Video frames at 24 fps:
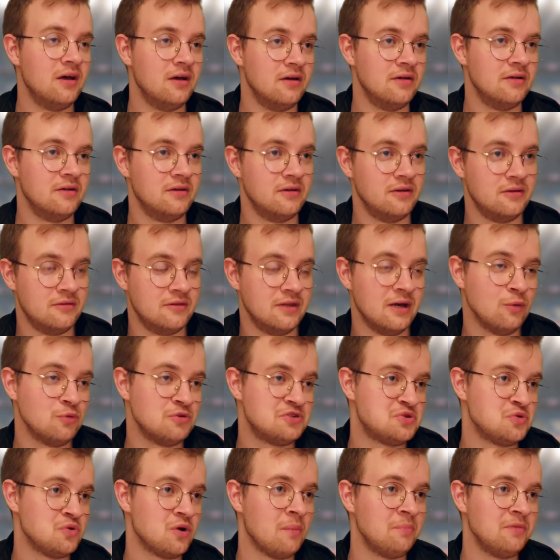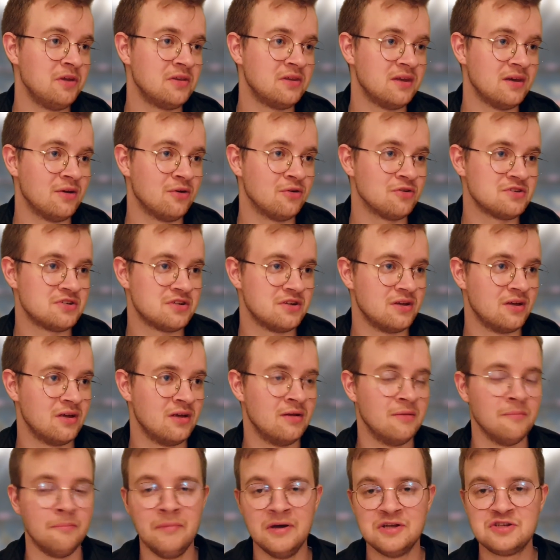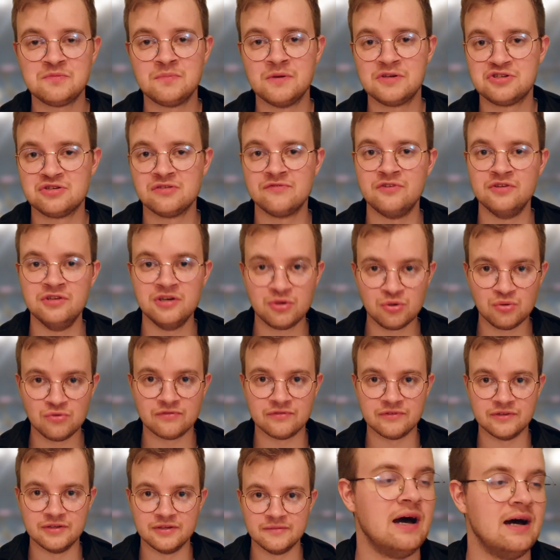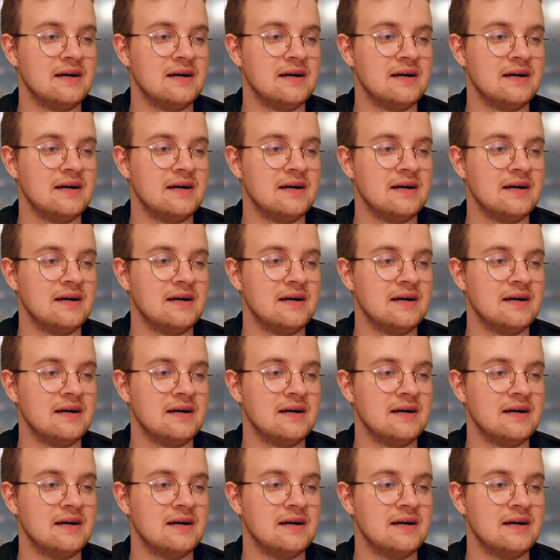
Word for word: y, nauczyła mnie tego, że mecz meczowi nierówny,